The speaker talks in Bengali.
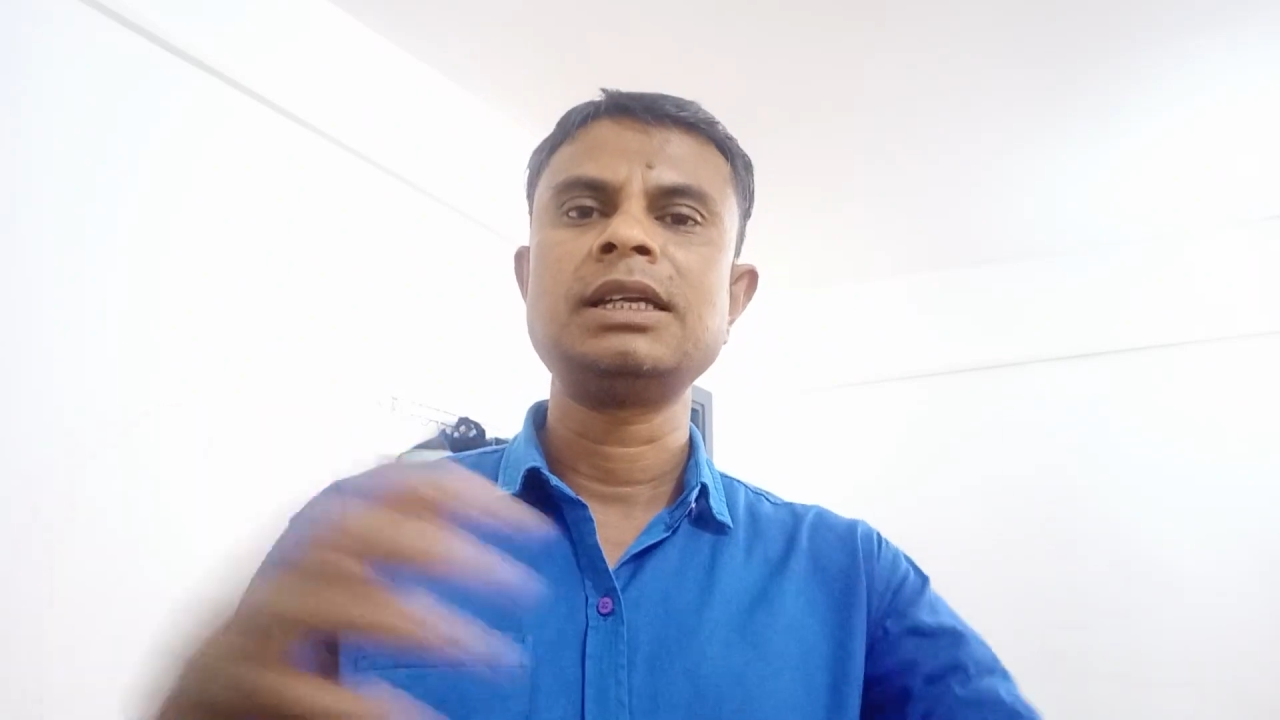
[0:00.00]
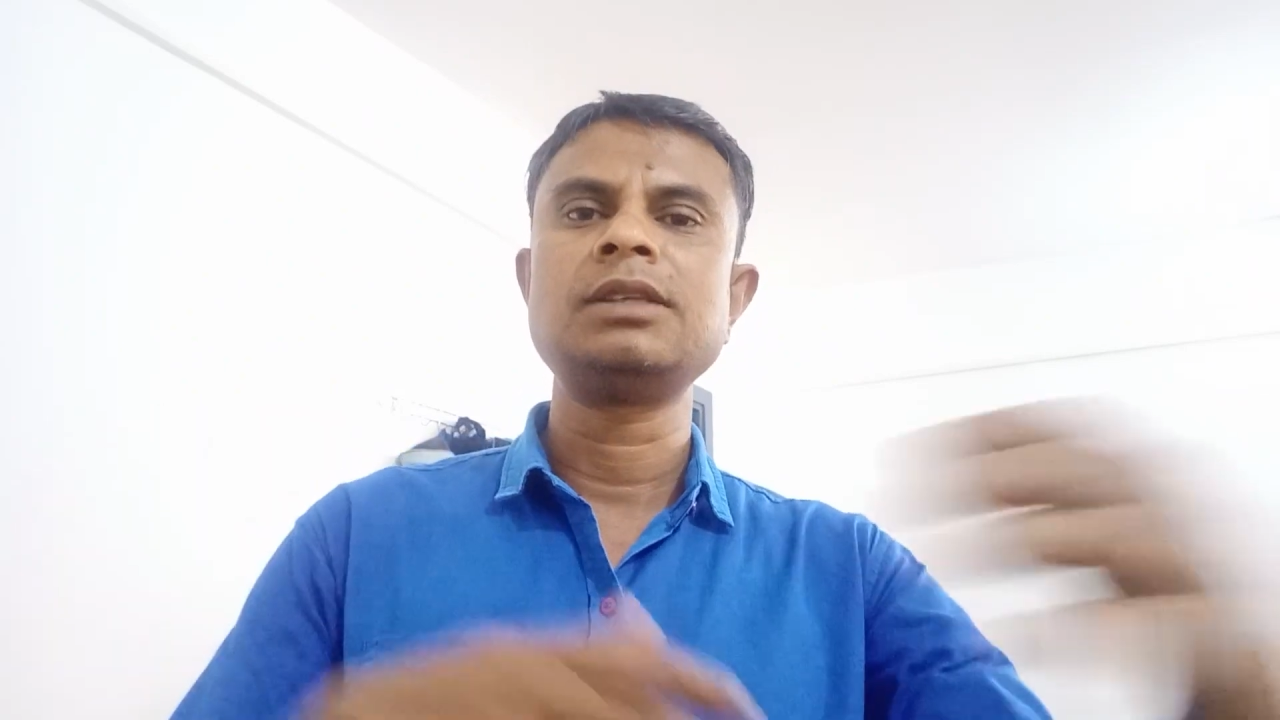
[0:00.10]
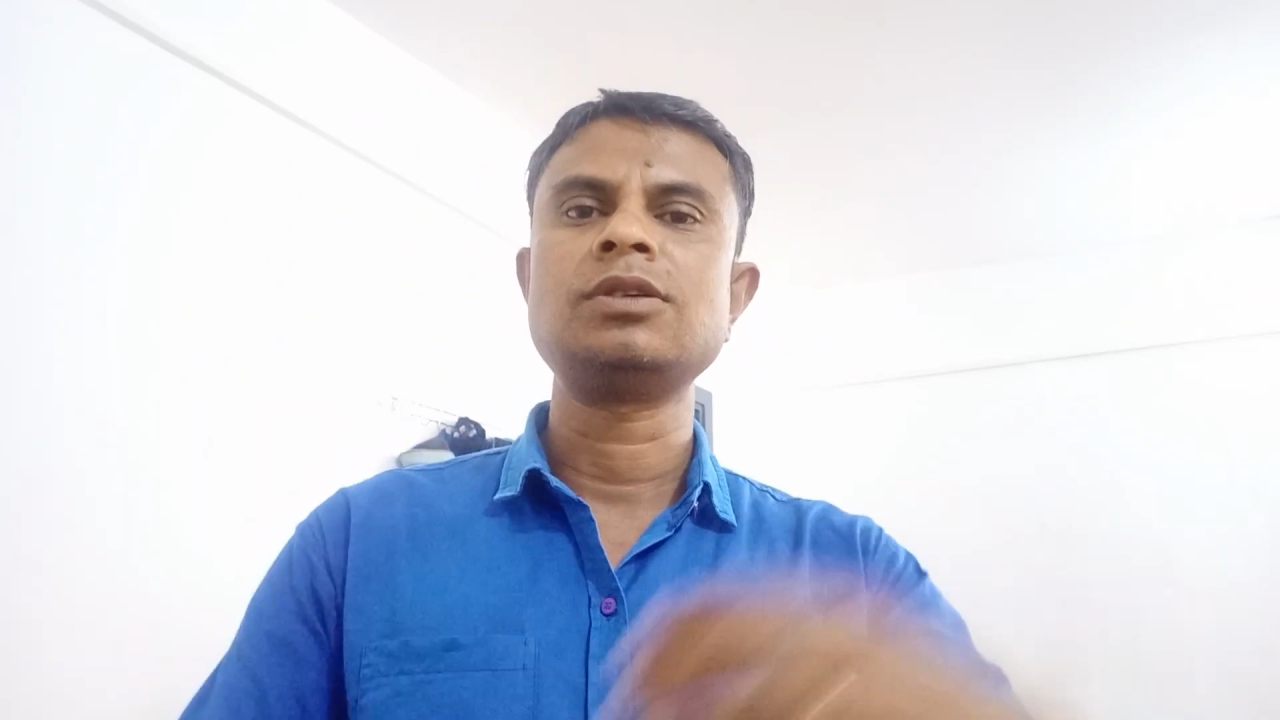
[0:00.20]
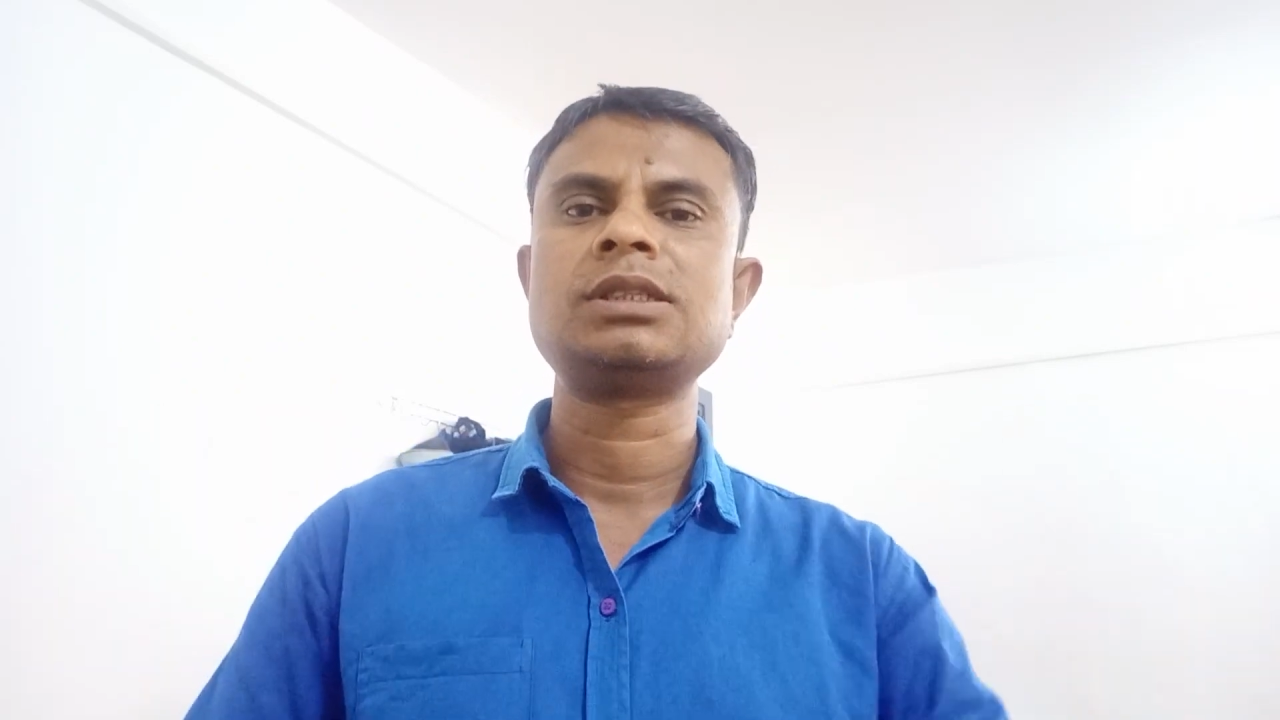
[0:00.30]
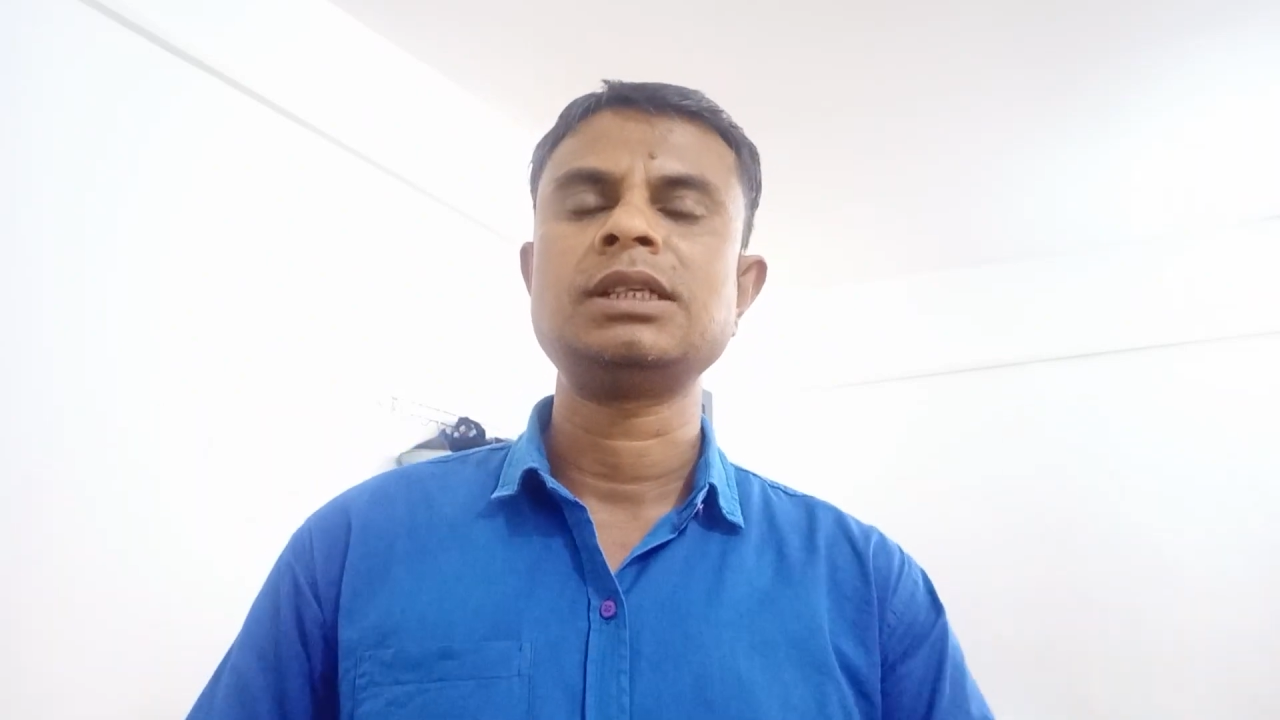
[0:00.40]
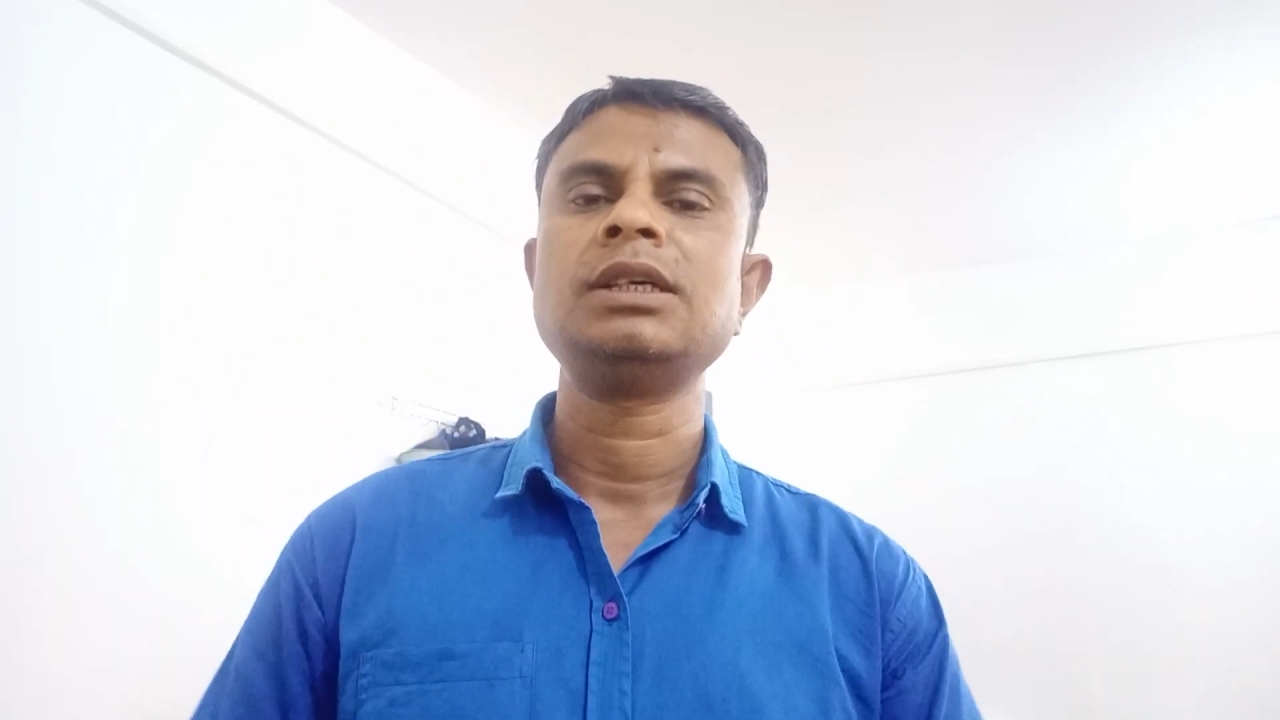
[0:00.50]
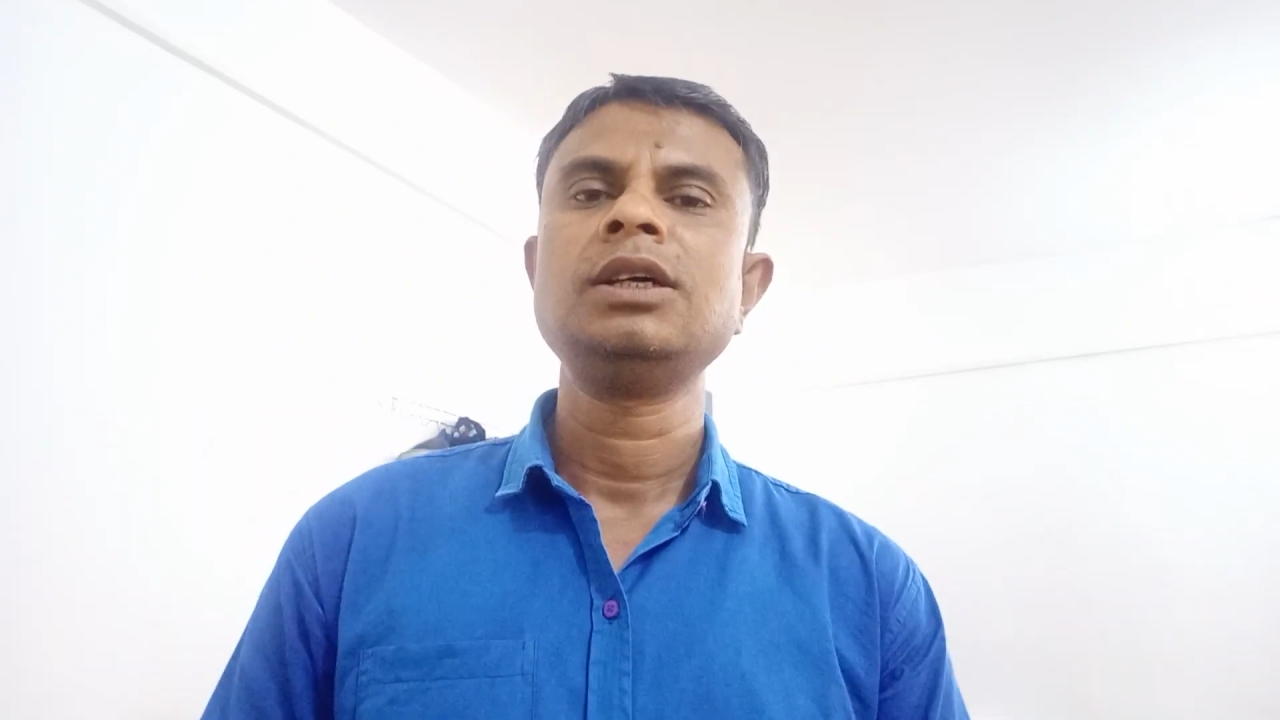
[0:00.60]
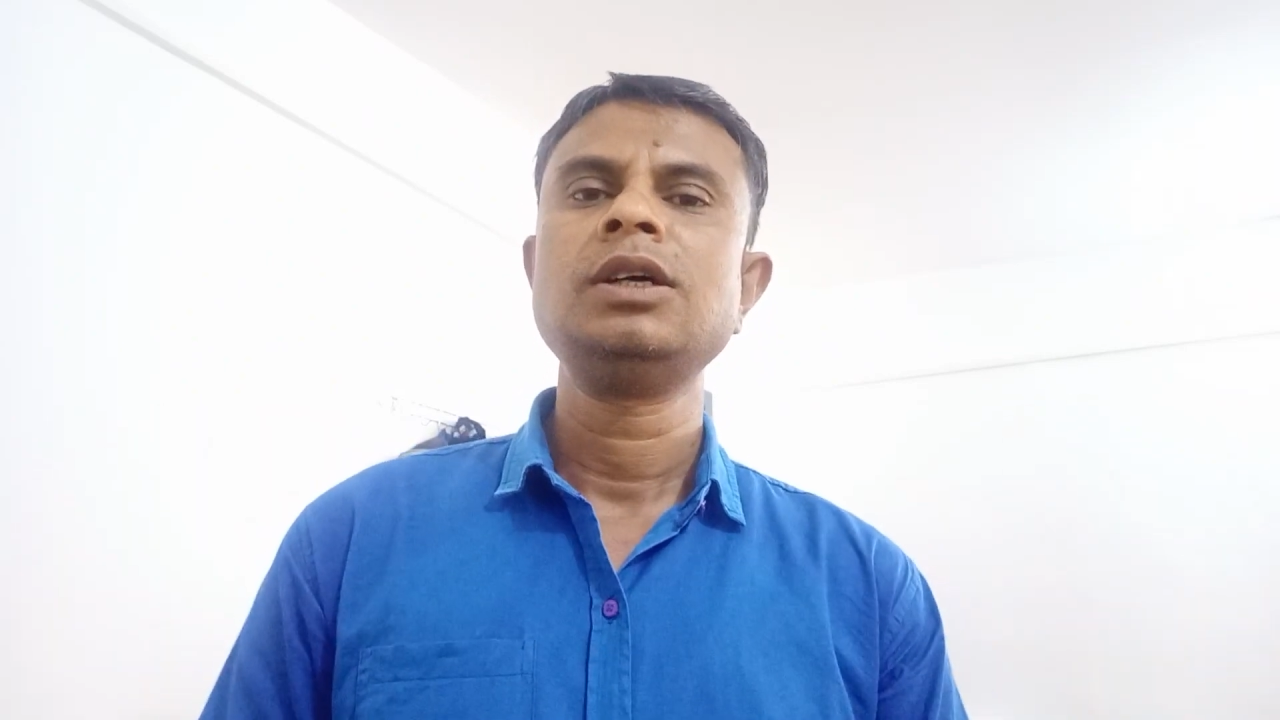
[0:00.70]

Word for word: ঘিরে ধরছে